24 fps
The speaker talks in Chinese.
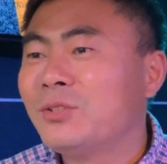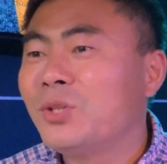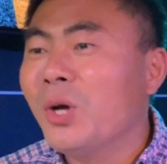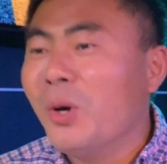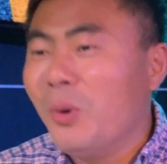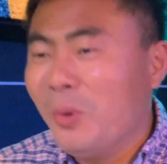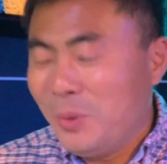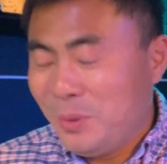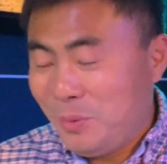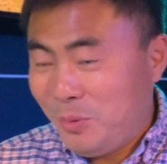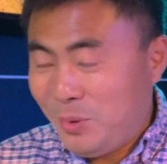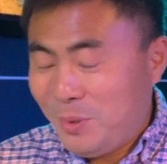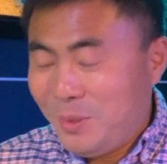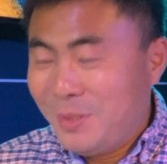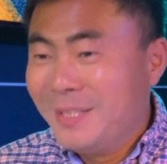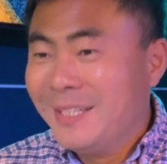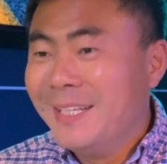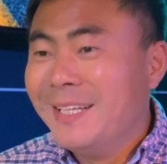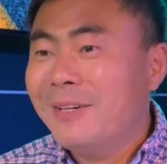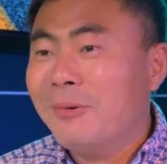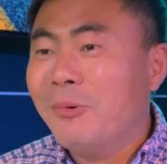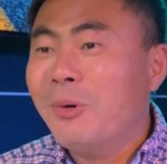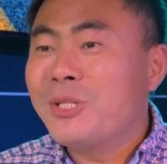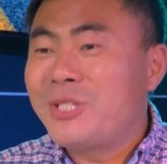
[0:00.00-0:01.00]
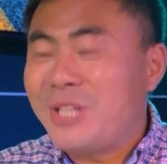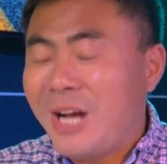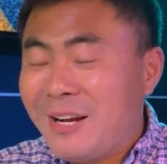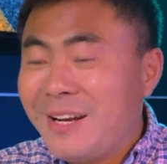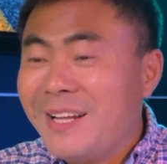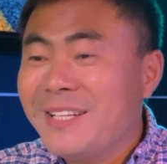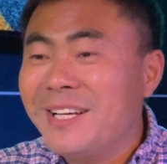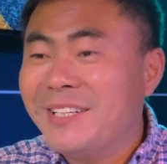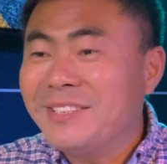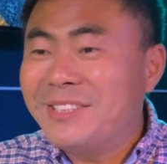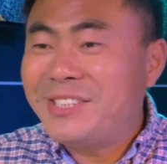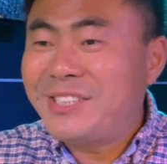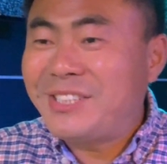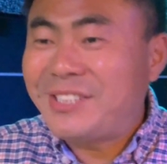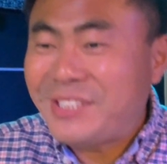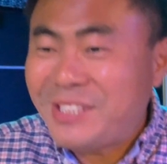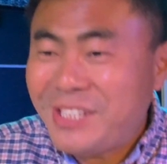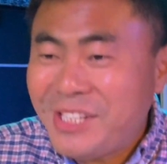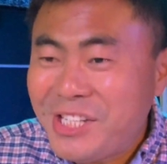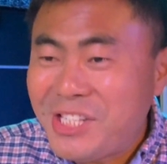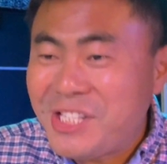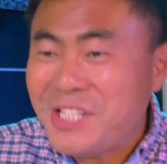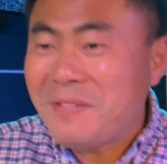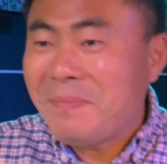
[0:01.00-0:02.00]
所以我我我常常讲此
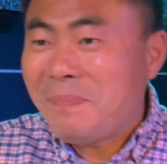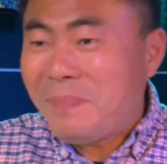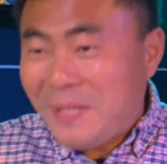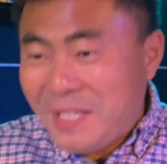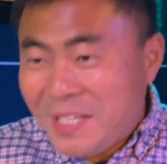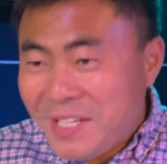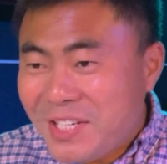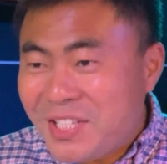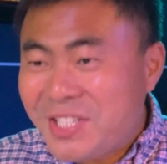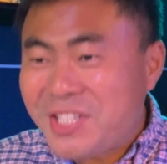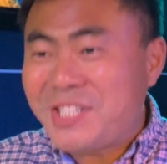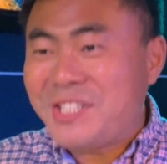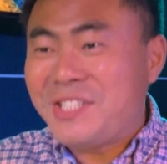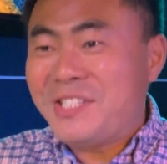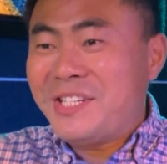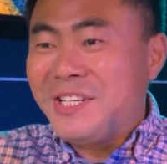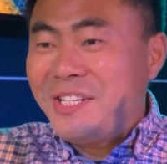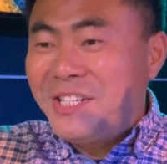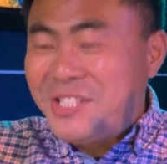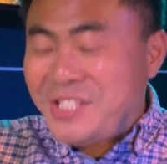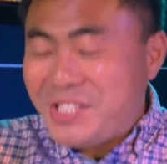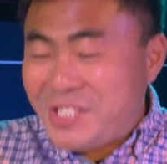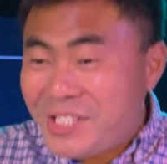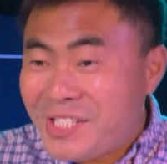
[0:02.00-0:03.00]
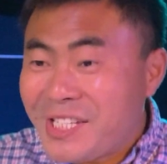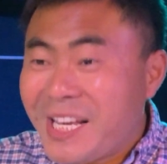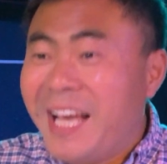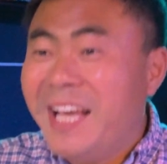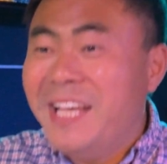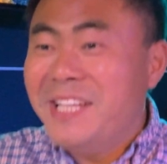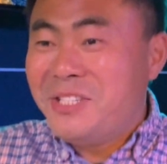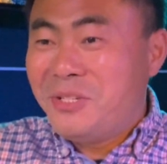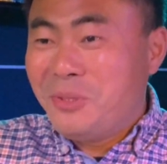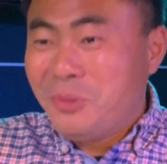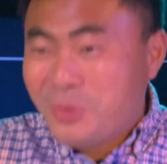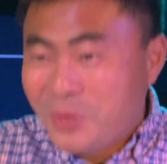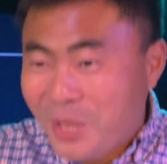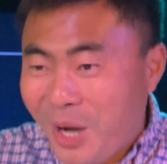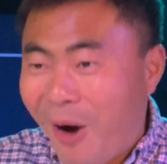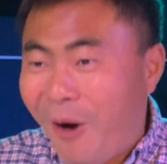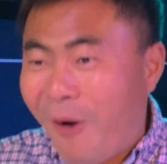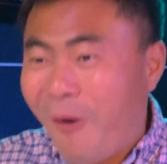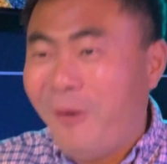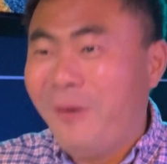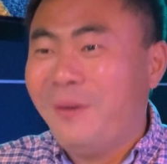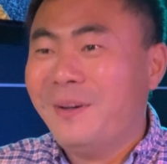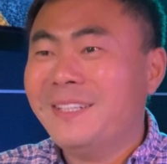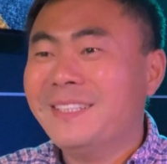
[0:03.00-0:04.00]
一时彼一时，这个时间很重
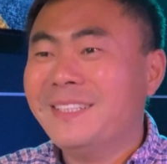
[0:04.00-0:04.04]
要